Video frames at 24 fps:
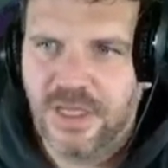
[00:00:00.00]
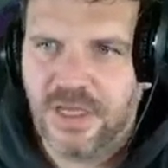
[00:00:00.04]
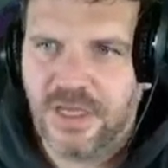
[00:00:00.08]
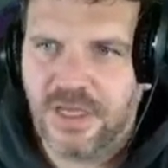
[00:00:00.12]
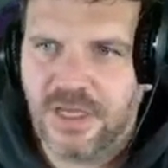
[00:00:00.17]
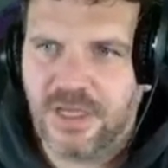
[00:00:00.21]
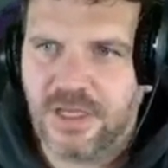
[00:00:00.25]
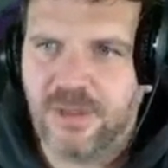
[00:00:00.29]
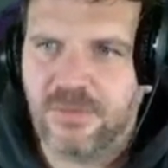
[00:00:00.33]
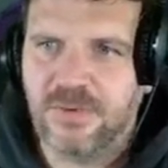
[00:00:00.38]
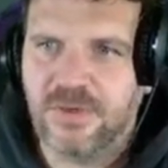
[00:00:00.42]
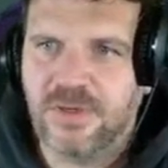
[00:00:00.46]

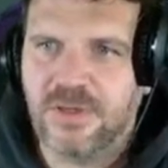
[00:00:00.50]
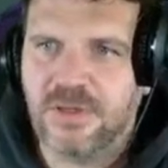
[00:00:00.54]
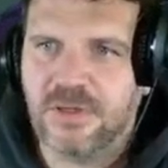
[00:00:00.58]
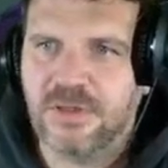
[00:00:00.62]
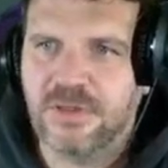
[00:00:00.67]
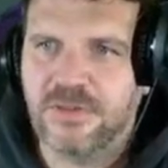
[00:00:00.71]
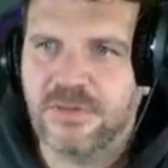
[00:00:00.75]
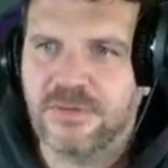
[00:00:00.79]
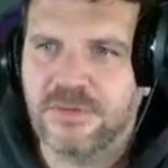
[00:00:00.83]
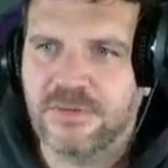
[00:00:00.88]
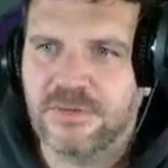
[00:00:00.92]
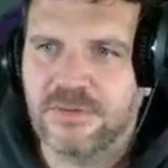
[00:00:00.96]
Aber
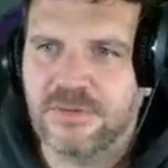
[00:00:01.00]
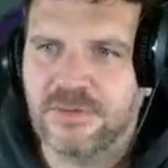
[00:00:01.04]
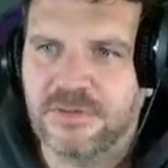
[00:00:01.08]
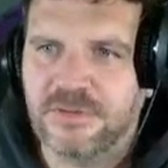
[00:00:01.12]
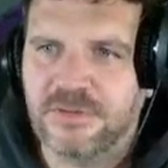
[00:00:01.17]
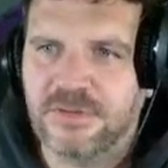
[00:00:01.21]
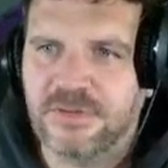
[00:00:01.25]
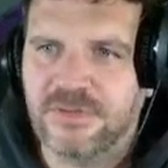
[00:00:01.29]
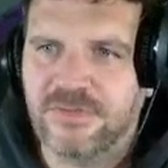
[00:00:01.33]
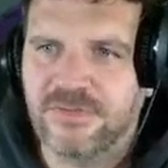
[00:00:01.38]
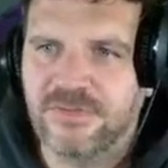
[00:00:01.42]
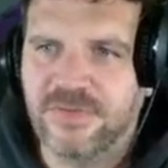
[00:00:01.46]

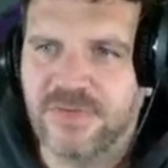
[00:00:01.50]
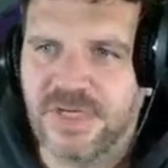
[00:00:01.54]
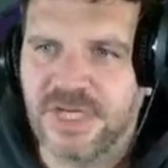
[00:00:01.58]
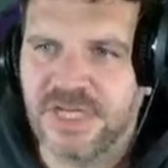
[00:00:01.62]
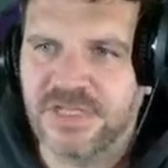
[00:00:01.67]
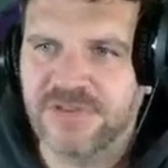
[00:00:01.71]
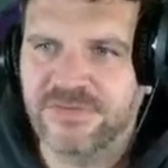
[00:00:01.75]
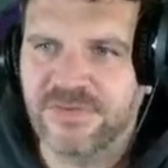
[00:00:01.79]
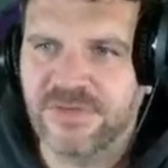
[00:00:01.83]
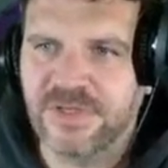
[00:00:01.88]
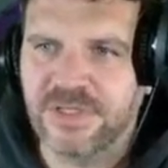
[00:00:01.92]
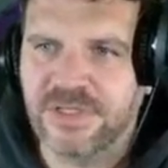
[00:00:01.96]
die
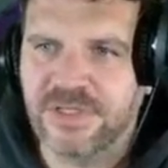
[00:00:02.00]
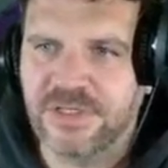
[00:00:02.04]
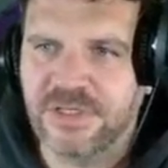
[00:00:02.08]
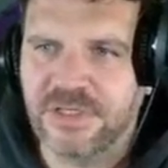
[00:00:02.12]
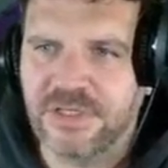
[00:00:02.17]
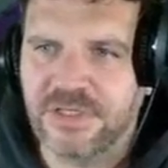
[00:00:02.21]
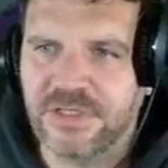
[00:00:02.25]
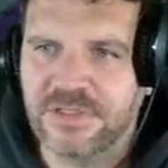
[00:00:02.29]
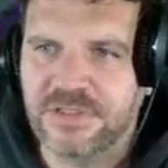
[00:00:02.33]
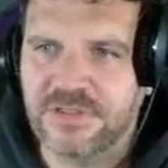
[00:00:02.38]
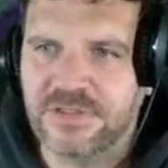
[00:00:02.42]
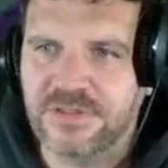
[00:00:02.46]
Fahrt war ja
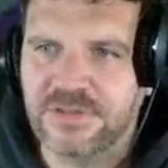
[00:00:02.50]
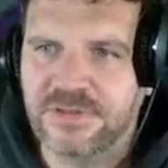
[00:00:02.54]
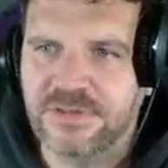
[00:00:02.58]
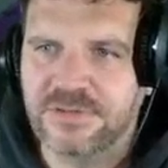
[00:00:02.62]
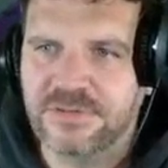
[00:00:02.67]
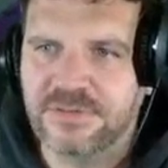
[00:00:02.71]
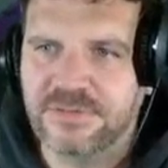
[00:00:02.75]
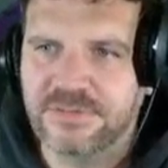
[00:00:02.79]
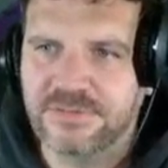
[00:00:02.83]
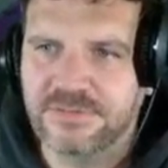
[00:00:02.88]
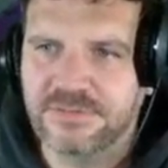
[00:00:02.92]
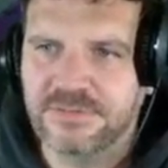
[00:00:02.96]
halt, ne?
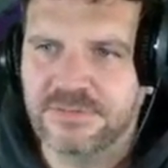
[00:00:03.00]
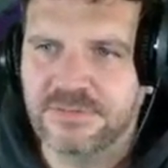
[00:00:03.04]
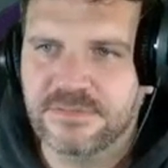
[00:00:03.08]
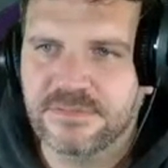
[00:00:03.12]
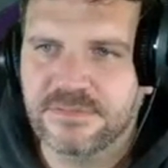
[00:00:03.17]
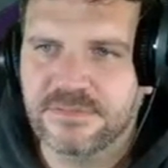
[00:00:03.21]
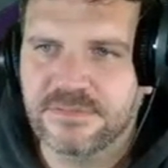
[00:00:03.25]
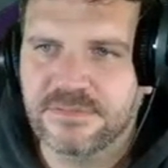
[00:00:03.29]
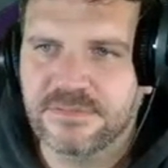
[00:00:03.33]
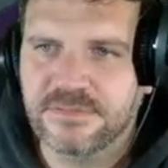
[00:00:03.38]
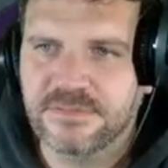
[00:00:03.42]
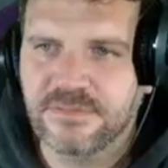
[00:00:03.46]

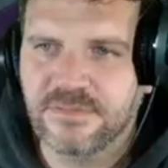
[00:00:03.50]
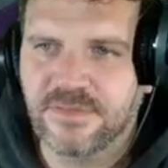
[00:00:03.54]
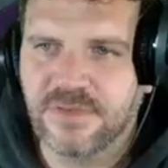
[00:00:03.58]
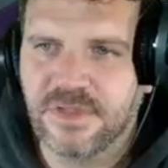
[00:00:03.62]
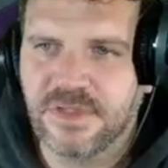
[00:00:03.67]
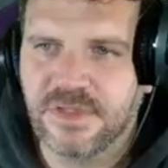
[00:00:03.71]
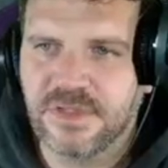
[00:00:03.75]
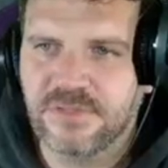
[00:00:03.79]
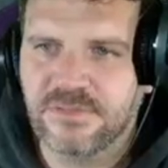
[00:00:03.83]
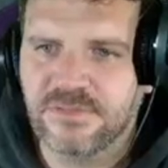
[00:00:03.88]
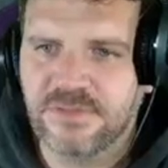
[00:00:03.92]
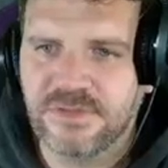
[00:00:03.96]
War
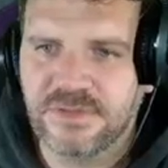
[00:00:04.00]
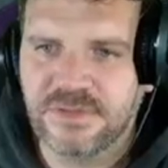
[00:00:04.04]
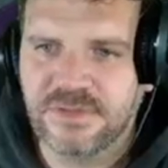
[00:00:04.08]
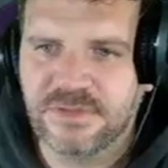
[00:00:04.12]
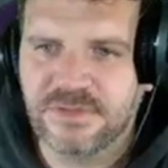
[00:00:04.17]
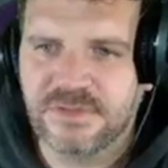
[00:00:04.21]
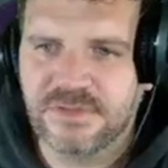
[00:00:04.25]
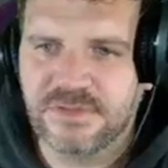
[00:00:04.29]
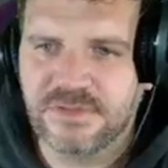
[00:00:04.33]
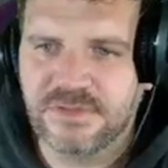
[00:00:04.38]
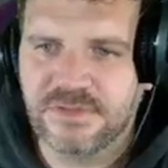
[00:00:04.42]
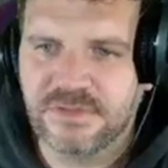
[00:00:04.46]
halt wie sie
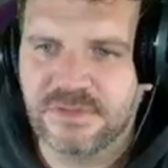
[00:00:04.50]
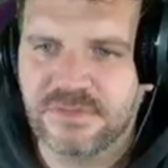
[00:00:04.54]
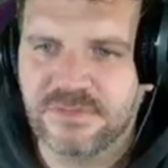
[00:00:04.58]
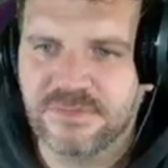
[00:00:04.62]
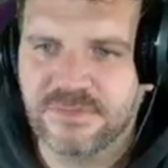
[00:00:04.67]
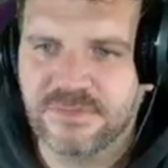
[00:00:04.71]
ist, ne?